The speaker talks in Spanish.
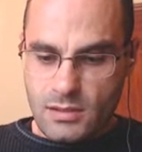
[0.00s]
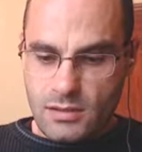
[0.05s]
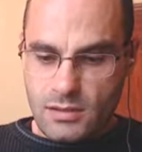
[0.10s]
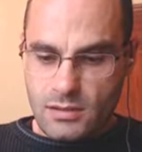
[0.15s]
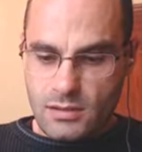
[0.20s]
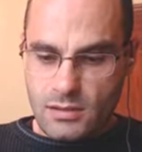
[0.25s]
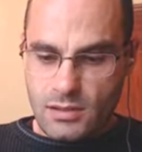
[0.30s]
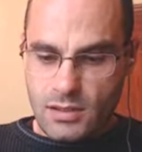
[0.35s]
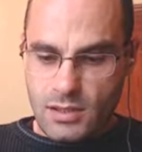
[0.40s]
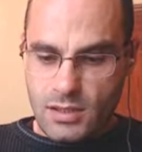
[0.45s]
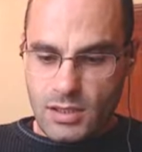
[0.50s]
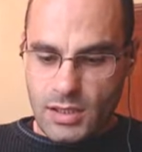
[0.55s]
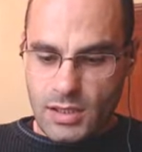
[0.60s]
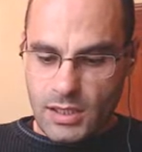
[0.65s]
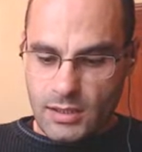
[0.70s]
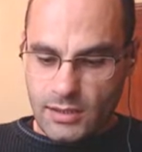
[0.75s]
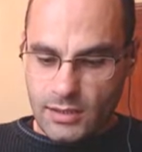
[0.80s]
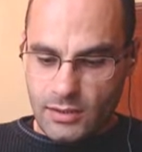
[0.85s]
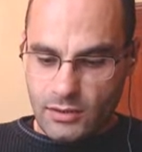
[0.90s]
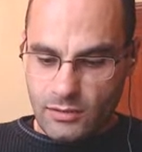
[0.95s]
Y
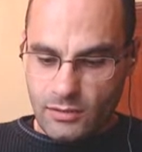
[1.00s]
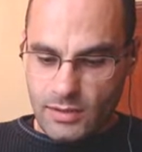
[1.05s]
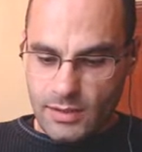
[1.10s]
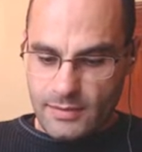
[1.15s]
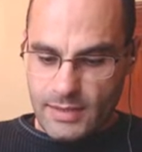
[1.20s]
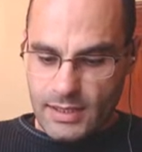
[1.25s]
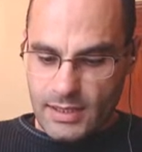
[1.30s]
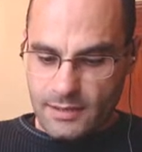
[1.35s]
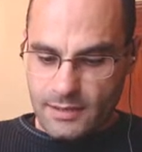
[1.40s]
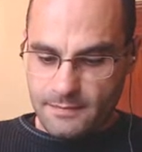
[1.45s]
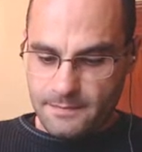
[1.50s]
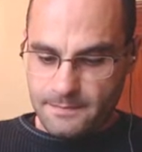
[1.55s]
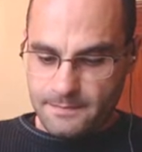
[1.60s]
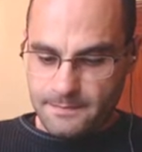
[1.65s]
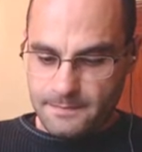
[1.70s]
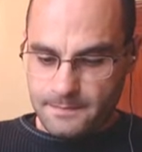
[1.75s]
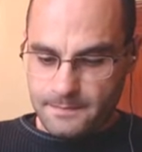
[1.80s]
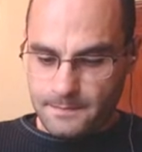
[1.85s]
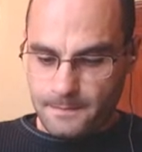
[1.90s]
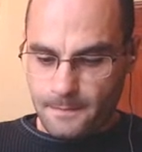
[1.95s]
gigante noble, vale.
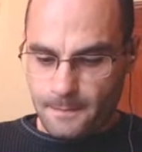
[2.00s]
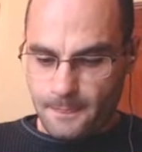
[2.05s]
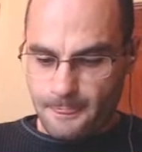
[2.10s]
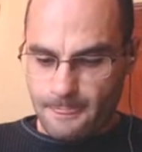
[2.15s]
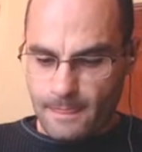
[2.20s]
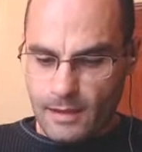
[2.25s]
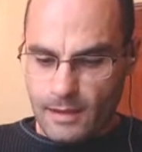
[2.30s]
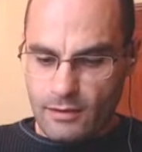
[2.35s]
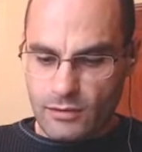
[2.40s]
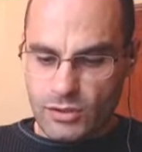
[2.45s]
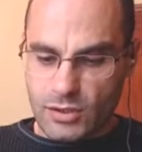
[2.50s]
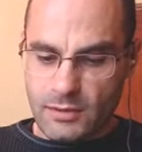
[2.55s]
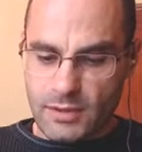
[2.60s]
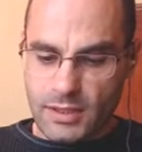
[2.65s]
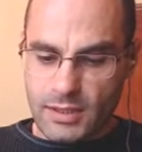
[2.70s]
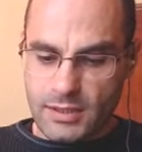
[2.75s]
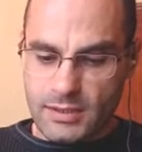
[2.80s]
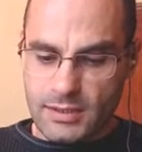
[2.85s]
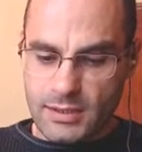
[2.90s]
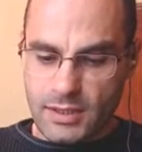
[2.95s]
Vamos a
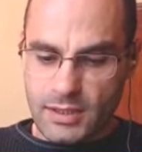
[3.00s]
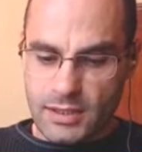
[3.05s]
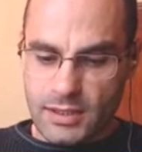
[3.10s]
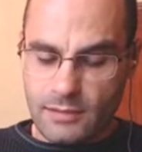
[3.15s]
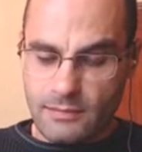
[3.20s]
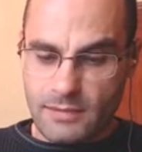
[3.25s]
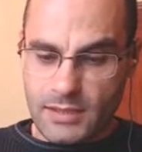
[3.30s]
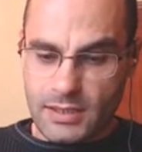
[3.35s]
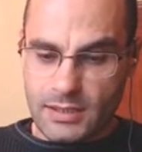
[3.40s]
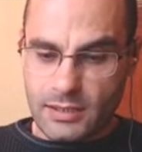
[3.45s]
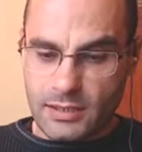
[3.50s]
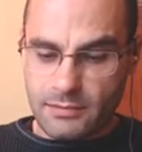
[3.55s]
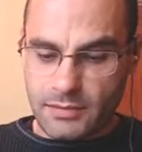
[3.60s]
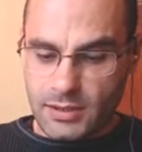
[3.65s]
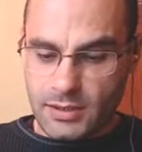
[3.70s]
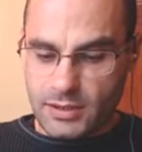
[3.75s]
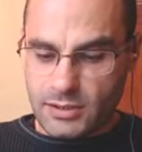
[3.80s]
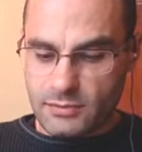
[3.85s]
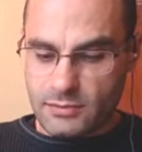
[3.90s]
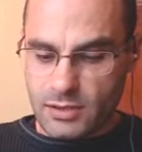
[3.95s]
abrir este de plata,
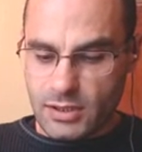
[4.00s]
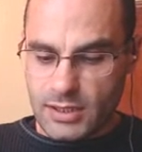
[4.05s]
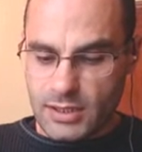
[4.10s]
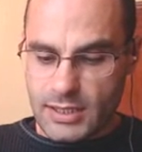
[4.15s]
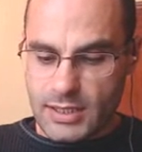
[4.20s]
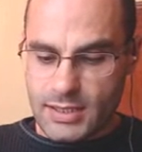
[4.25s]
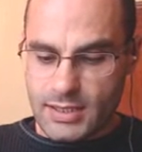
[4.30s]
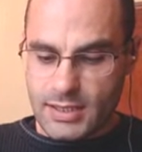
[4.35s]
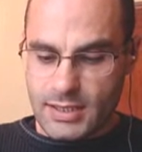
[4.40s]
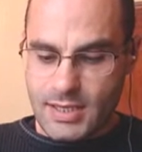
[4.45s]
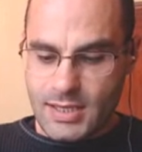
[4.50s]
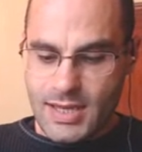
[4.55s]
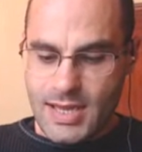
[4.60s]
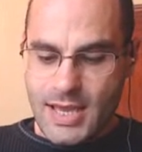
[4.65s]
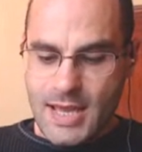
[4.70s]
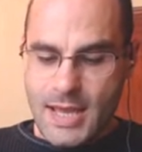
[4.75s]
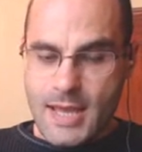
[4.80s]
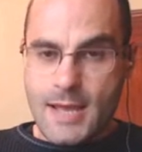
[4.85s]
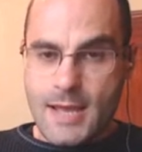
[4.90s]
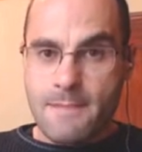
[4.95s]
para desbloquear.
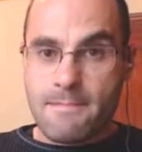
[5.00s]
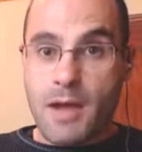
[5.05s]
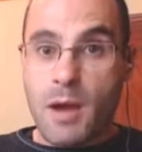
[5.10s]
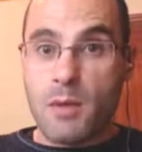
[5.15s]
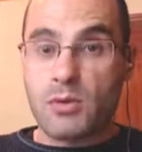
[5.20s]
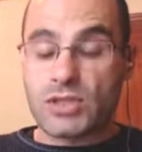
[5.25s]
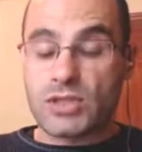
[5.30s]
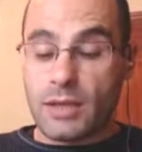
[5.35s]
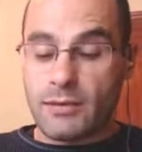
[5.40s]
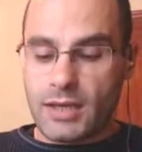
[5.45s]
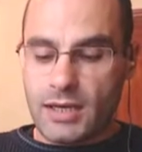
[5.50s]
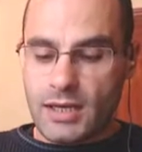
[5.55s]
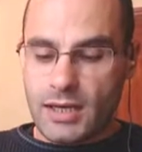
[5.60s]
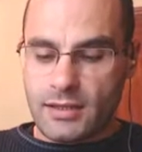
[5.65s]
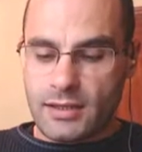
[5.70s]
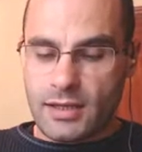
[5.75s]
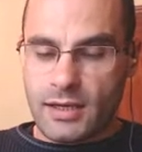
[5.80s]
Vamos a abrir el del